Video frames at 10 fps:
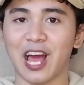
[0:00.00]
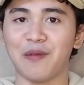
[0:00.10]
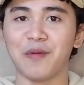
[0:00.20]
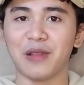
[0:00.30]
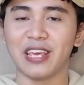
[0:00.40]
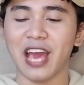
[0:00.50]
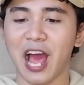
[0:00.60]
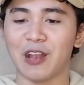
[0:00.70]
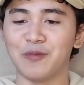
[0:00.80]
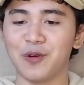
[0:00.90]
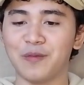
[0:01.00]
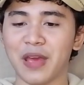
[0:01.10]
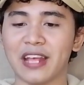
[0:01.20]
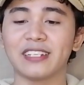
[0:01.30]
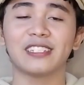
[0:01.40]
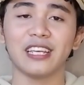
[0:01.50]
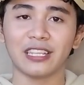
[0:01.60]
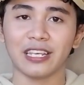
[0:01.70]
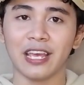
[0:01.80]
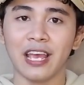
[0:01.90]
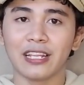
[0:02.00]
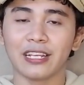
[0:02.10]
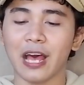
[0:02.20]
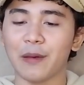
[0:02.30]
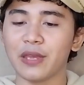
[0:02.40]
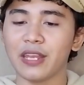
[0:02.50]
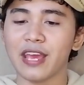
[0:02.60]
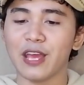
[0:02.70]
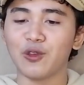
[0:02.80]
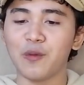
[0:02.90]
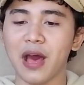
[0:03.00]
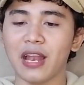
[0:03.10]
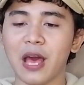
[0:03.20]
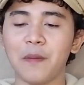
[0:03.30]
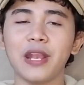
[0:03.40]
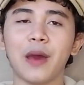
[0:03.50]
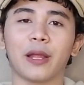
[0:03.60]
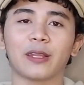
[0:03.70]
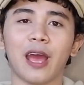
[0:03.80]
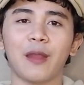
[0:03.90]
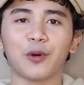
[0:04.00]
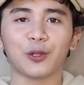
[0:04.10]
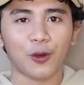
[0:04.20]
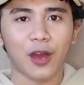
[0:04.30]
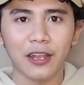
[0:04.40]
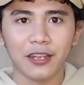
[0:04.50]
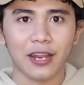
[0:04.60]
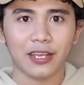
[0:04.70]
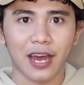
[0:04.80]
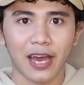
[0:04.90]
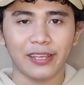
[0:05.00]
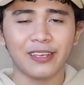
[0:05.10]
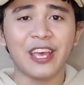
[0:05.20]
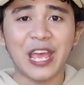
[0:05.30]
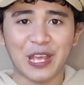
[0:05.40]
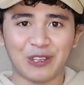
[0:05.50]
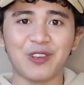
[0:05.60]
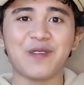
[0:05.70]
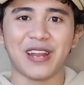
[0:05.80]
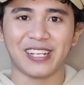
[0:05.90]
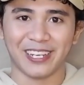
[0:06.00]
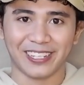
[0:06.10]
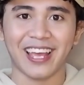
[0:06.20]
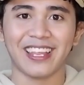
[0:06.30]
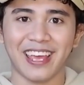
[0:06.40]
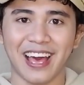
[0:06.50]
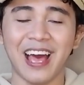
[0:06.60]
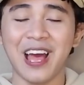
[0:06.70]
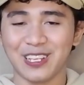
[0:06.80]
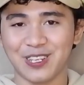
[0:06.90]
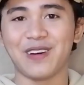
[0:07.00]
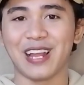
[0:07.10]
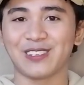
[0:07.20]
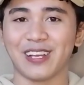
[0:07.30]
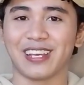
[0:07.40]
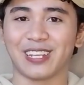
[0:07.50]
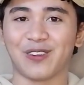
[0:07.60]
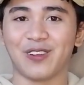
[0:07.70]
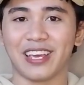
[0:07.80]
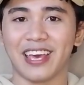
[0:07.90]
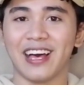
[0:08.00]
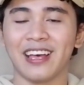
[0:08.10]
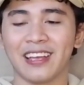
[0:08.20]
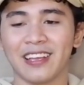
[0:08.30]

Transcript: telah membeli album NCT tetapi dia itu malah mendapatkan photocard dari Kai. Itu gimana ceritanya ya? Coba langsung aja kita kulik ya.